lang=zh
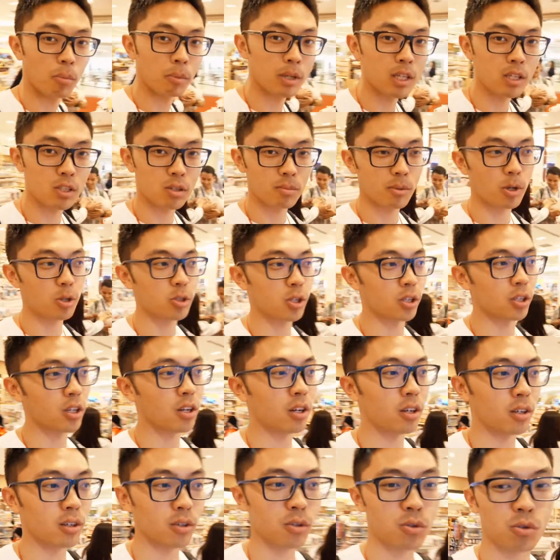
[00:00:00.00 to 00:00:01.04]
们一直没有找
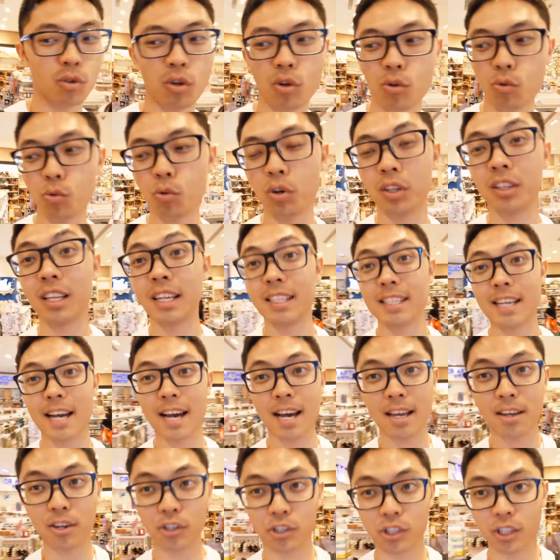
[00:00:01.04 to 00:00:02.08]
到。所以如果大
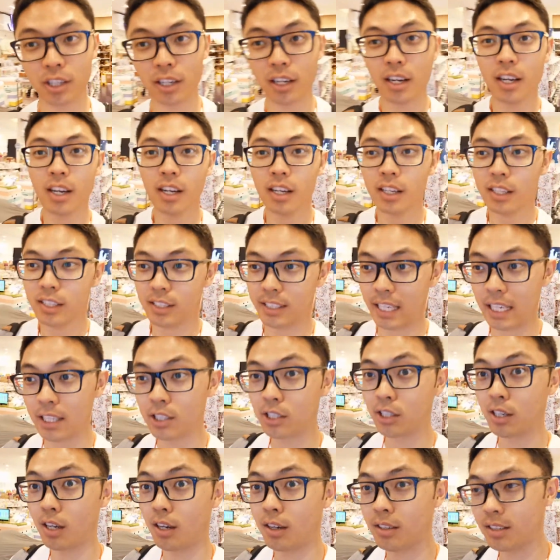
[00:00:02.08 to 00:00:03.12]
家要是谁
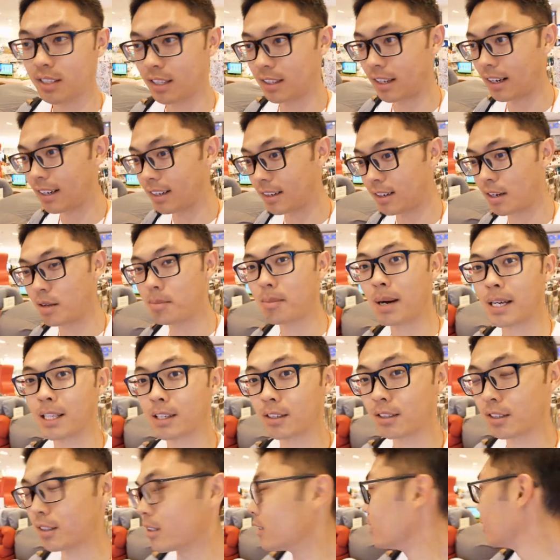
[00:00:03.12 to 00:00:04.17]
知道在哪里可以买
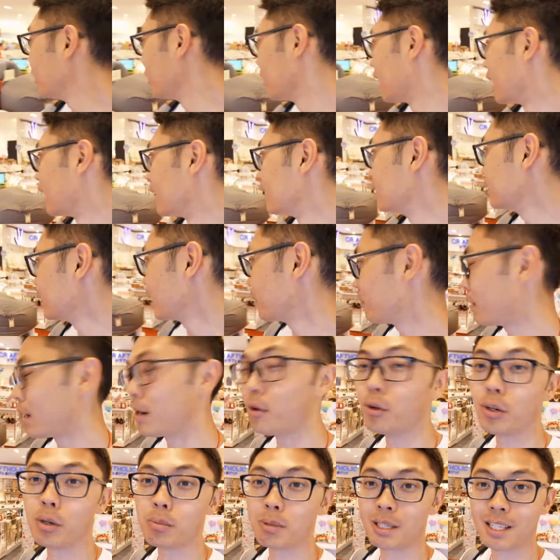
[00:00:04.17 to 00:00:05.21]
到懒人沙发，
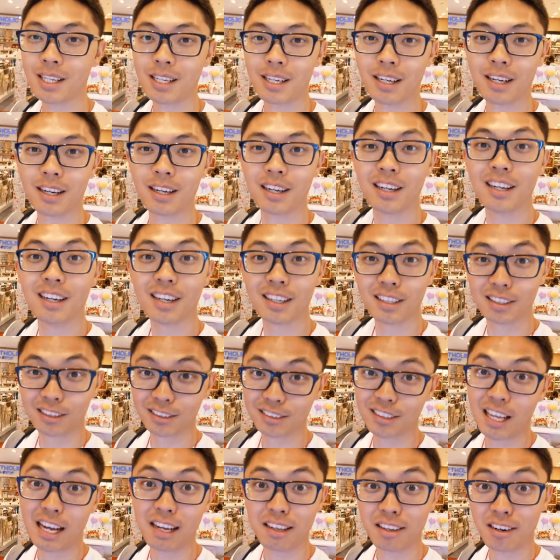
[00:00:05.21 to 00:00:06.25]
或者比这个更
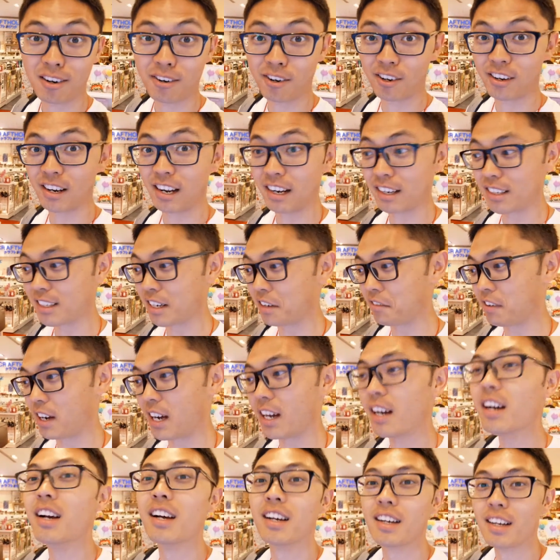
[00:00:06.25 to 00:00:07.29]
大一号的懒人沙发，
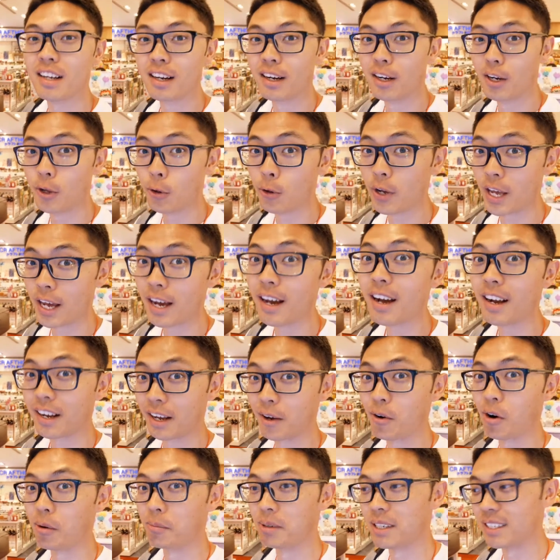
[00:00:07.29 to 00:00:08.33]
留言给
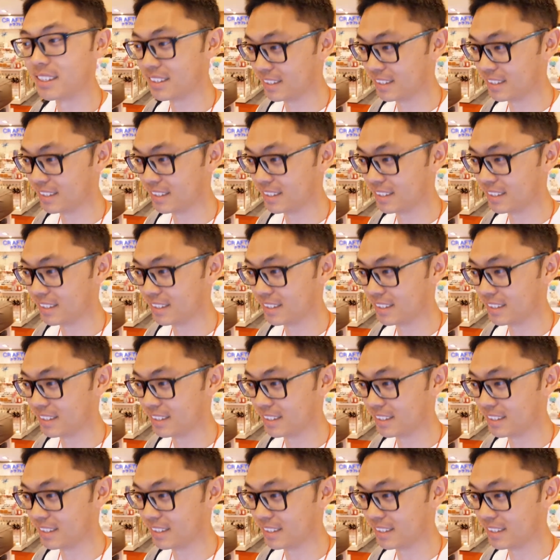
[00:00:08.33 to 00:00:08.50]
我们。